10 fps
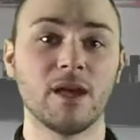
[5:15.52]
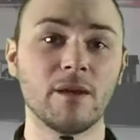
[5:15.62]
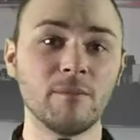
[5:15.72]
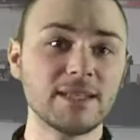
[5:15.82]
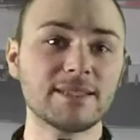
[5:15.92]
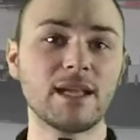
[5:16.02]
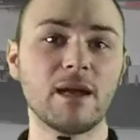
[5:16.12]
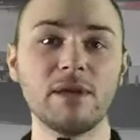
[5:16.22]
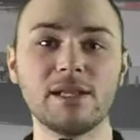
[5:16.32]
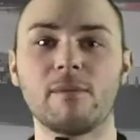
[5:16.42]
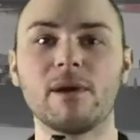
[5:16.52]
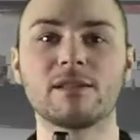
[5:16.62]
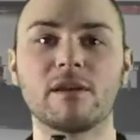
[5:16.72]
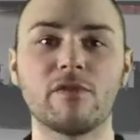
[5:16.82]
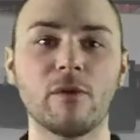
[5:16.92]
Im nächsten ein
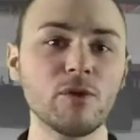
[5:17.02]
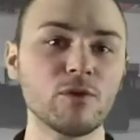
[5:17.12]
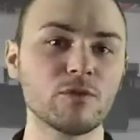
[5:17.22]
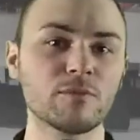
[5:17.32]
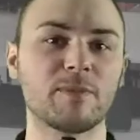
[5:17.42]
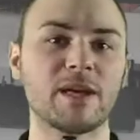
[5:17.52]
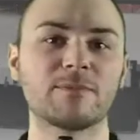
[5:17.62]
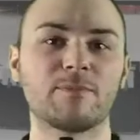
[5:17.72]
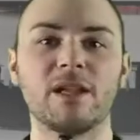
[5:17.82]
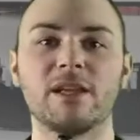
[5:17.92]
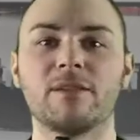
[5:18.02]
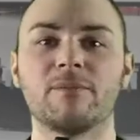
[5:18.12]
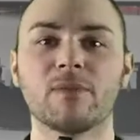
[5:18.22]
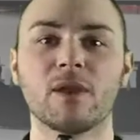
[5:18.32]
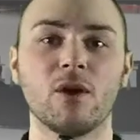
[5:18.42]
Mitarbeiter vom YouTube Space Berlin
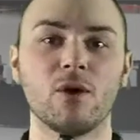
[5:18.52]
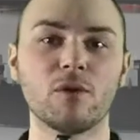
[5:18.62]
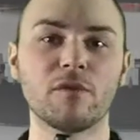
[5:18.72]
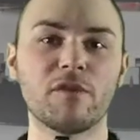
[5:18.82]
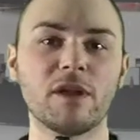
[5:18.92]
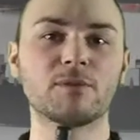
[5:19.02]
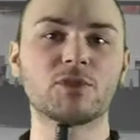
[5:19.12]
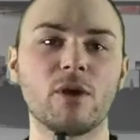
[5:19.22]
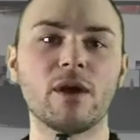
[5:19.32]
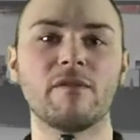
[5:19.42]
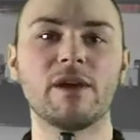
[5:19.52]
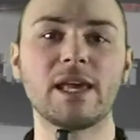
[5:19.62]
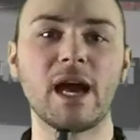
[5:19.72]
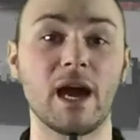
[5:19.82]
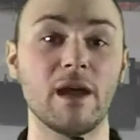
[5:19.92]
und Philipp Streuer,
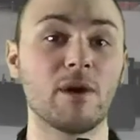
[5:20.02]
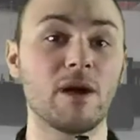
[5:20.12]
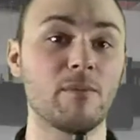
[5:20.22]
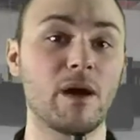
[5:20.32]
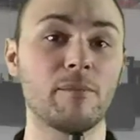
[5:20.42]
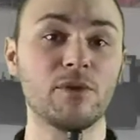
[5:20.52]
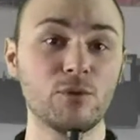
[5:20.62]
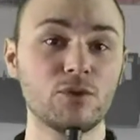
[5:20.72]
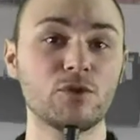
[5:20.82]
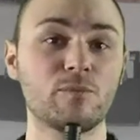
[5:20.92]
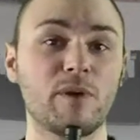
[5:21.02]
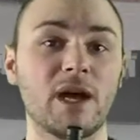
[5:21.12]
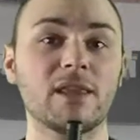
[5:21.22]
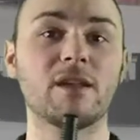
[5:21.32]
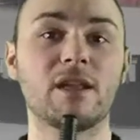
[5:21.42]
welcher einmal beim
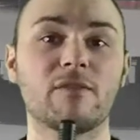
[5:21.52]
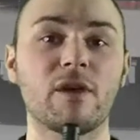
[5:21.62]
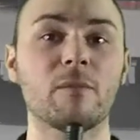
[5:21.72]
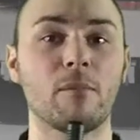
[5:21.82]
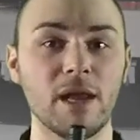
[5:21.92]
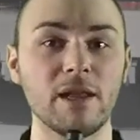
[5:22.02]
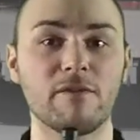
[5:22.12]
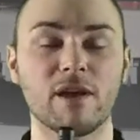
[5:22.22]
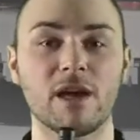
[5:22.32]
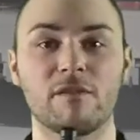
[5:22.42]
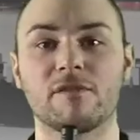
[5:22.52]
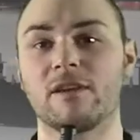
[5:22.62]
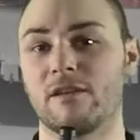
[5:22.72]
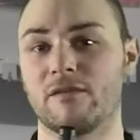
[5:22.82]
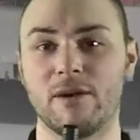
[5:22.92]
YouTube-Partnernetzwerk Mediakraft
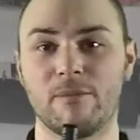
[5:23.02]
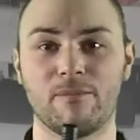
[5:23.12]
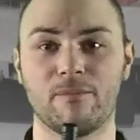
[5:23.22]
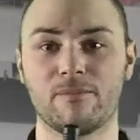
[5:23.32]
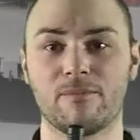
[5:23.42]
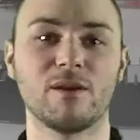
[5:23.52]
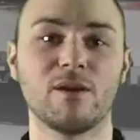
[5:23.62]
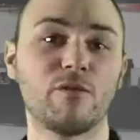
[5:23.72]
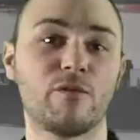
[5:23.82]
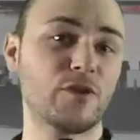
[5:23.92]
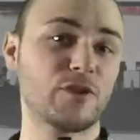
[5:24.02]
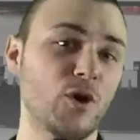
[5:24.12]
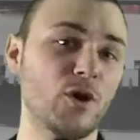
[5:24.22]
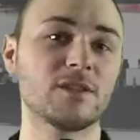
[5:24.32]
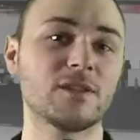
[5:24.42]
tätig war. Fürs
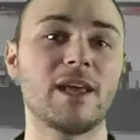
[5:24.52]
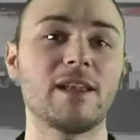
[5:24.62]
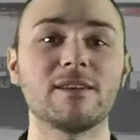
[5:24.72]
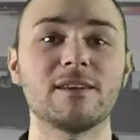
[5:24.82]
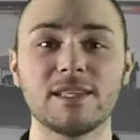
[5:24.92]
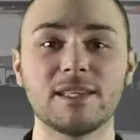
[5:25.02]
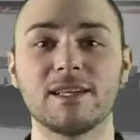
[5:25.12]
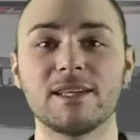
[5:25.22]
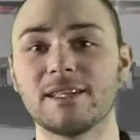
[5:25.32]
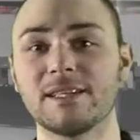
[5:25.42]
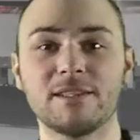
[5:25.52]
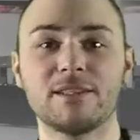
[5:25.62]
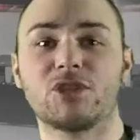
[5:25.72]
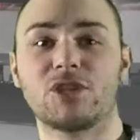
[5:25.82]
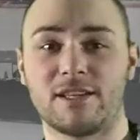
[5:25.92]
Wochenende sicherlich
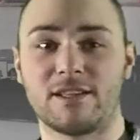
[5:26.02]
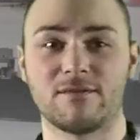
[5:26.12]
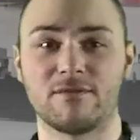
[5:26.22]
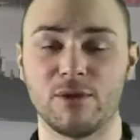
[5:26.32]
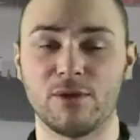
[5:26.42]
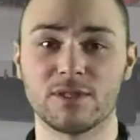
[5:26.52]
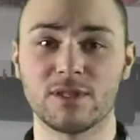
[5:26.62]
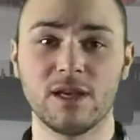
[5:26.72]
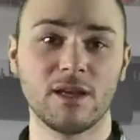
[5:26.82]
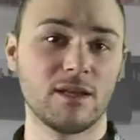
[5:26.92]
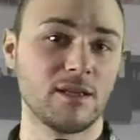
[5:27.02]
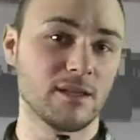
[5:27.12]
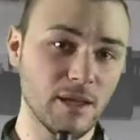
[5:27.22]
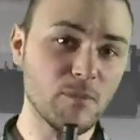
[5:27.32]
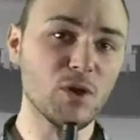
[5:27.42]
nicht die schlechtesten Videos.
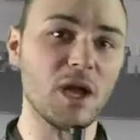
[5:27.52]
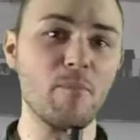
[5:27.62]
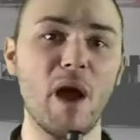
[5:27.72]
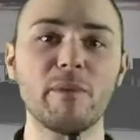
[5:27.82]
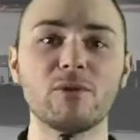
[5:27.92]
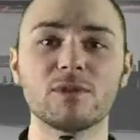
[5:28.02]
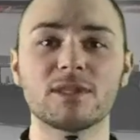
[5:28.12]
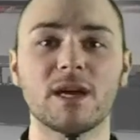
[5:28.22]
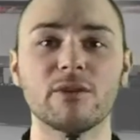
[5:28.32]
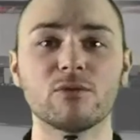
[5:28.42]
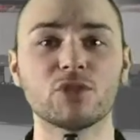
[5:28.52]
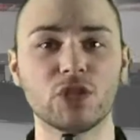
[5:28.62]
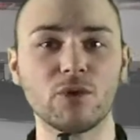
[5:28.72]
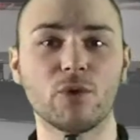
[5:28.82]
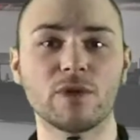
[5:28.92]
Nehmt euch ein paar Minuten Zeit und
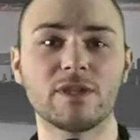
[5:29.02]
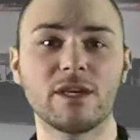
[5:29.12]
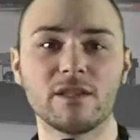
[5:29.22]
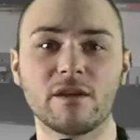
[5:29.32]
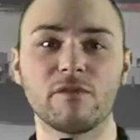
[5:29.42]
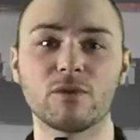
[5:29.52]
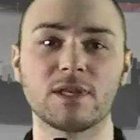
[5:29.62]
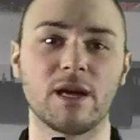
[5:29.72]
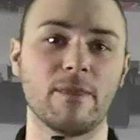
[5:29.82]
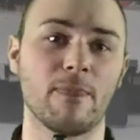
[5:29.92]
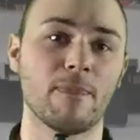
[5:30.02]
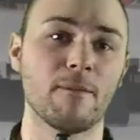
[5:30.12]
schaut euch die Interviews an.